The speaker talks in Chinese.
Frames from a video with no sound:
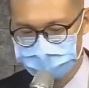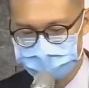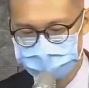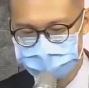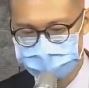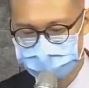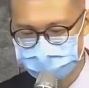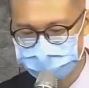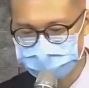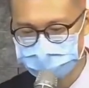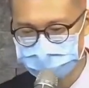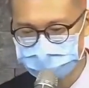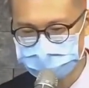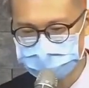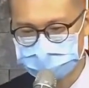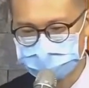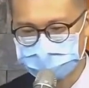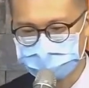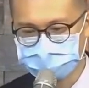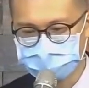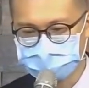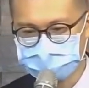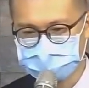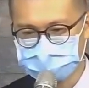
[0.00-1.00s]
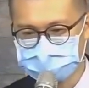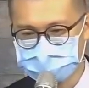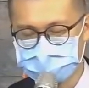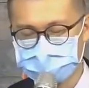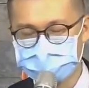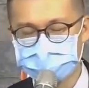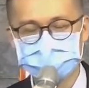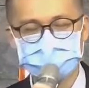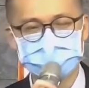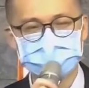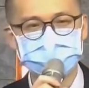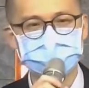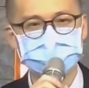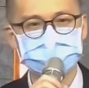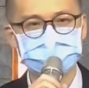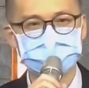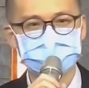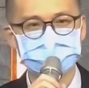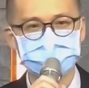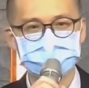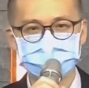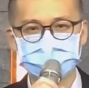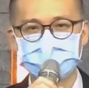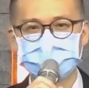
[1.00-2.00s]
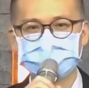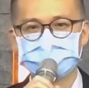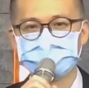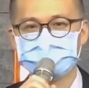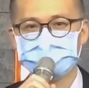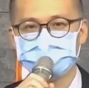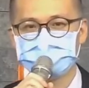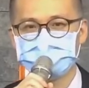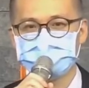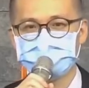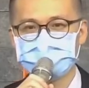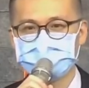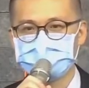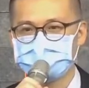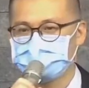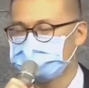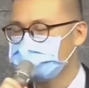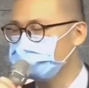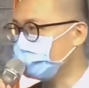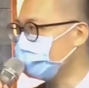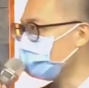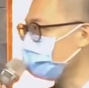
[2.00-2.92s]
保罗他就曾经在罗马书里面写